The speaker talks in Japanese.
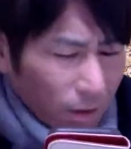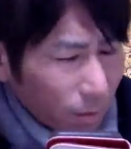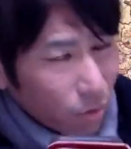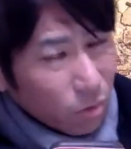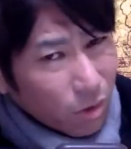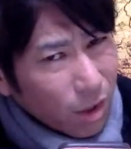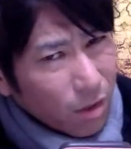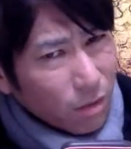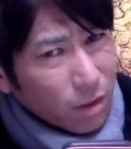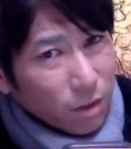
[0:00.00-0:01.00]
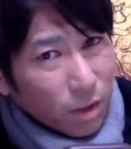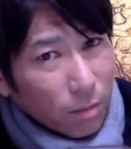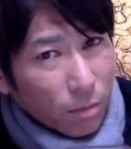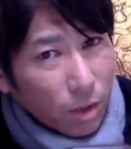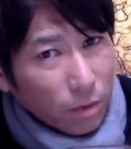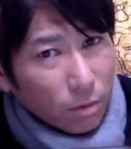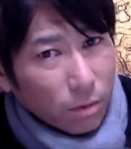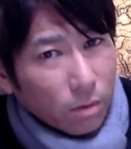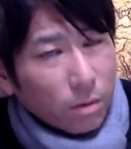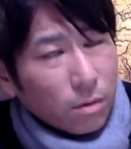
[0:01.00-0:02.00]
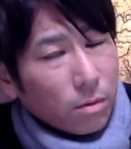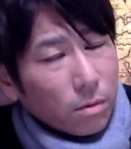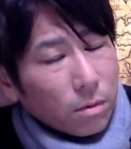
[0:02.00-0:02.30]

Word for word: で、まあ、この辺はですね、もうあの